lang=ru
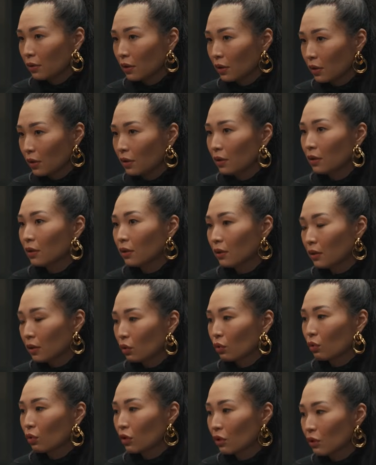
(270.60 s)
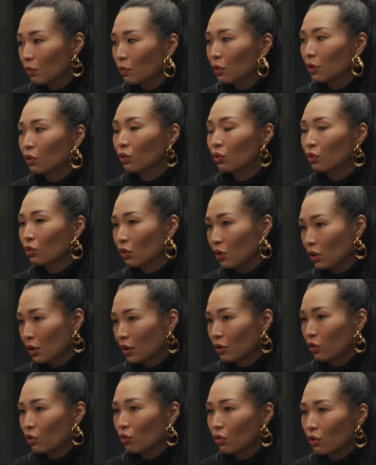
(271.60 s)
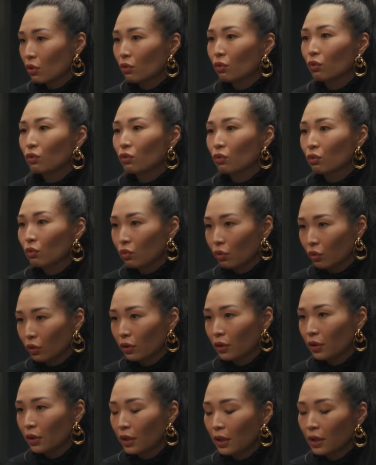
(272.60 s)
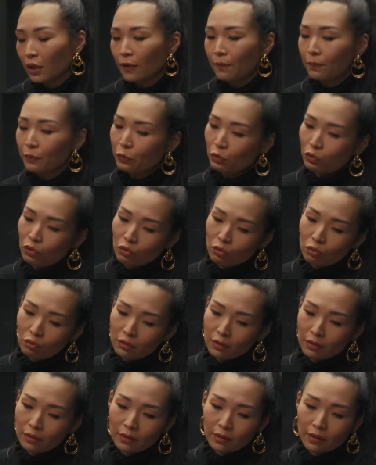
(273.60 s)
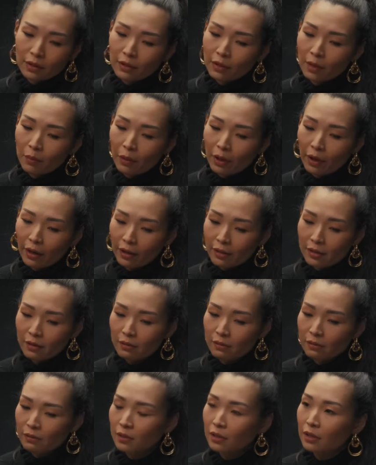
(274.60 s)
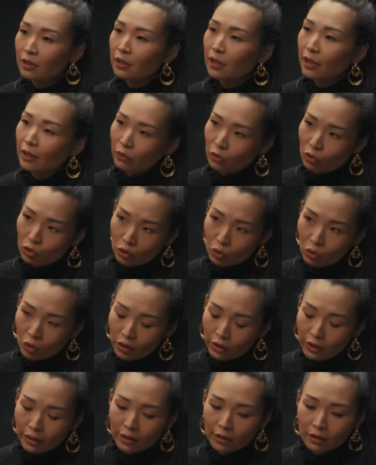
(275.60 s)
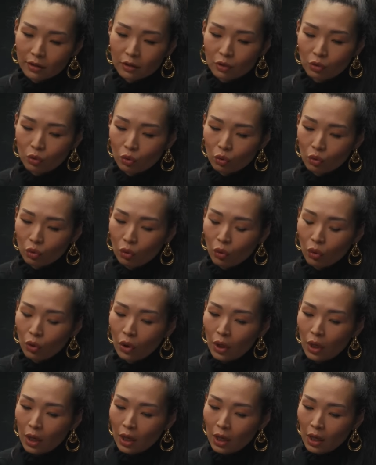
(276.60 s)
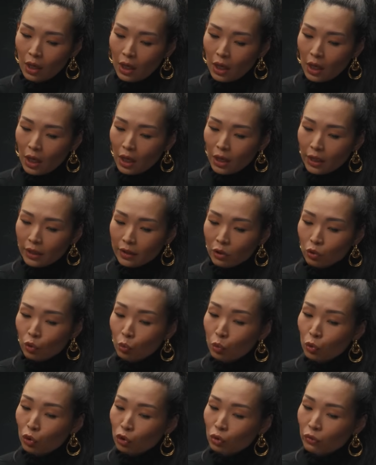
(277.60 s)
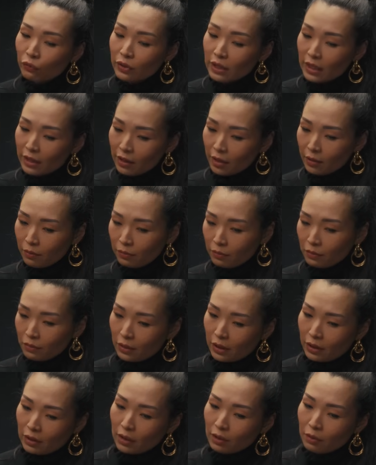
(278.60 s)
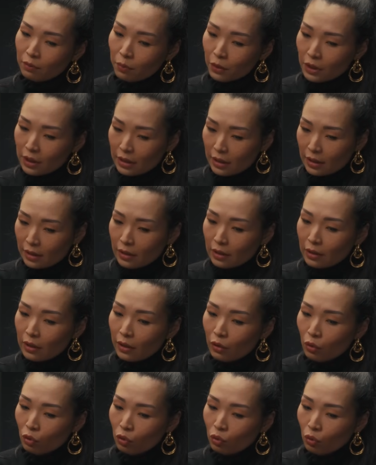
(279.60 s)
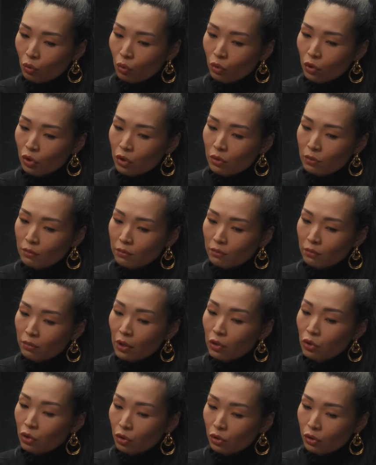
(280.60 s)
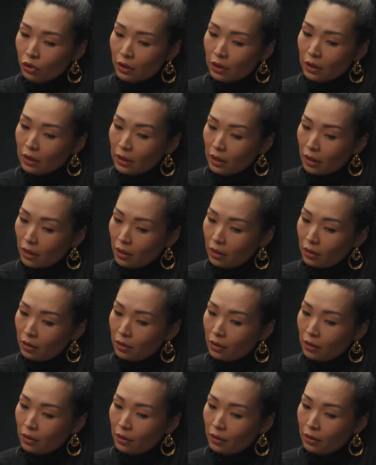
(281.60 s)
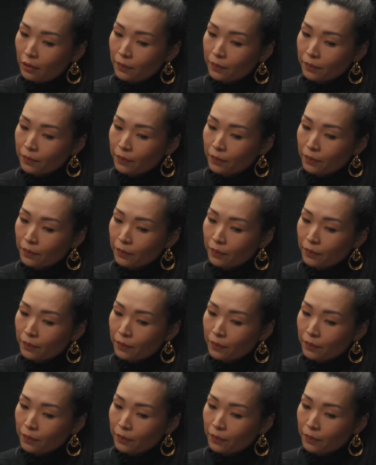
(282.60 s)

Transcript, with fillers: и который теперь должен знать, что закон другой. То есть тут я, я пока не знаю, насколько это, но я думаю, что в целом этот процесс дает очень большой сигнал, э,